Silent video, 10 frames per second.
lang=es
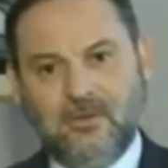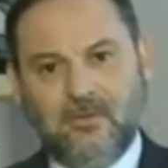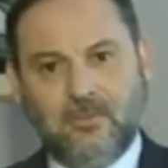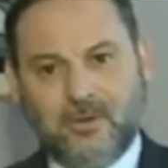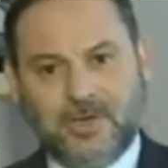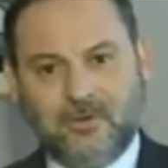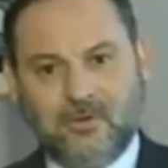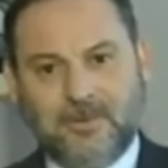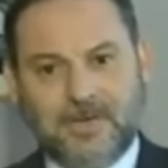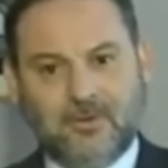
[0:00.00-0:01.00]
Un
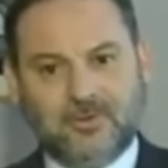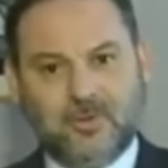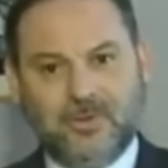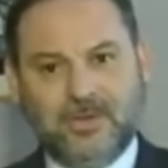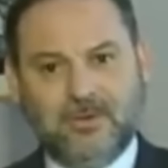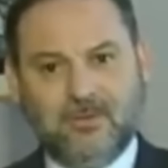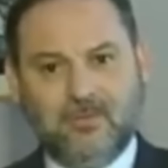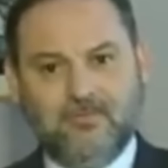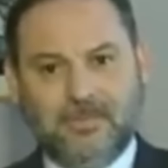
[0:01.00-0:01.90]
proyecto para construir un